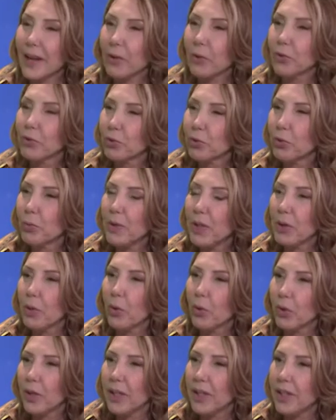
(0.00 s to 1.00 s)
ha consumido
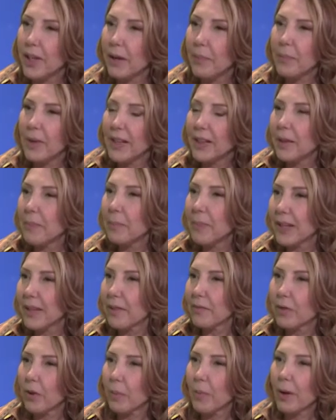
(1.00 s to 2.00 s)
originalmente en
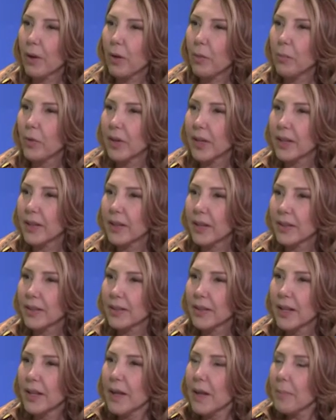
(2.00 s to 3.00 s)
plataformas como estas
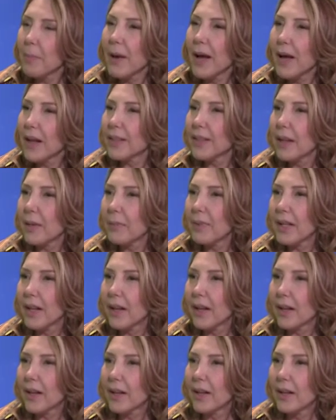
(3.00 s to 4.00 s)
va a
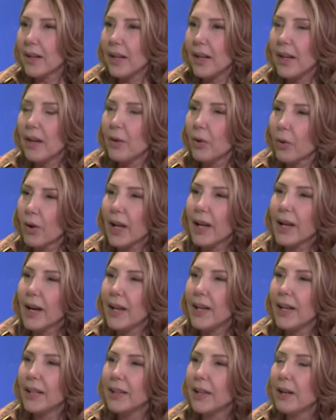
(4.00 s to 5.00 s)
terminar en los
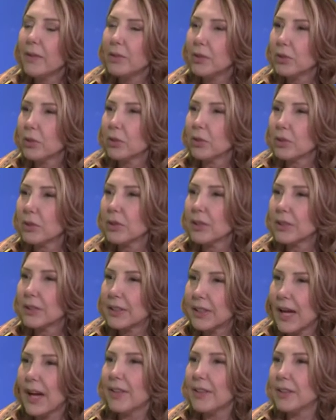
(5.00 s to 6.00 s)
canales de televisión
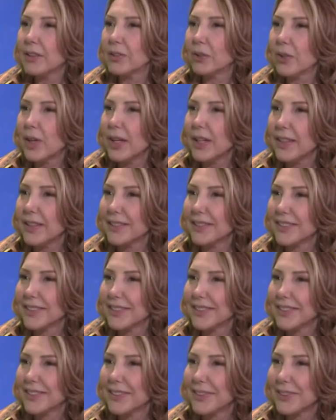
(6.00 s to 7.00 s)
tradicionales,
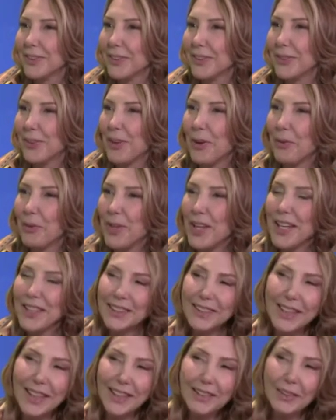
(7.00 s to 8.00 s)
con
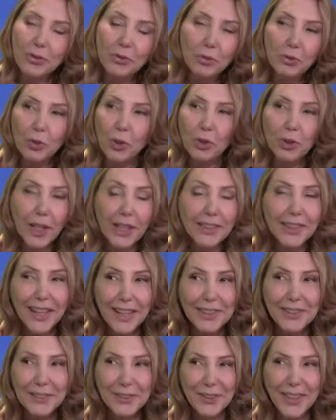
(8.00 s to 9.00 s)
audiencias no tan
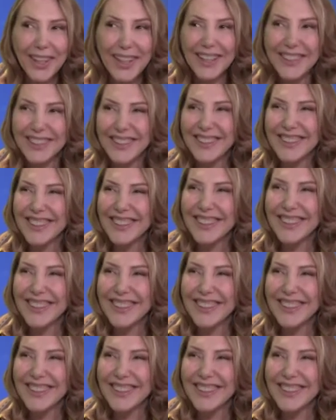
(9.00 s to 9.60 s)
tradicionales.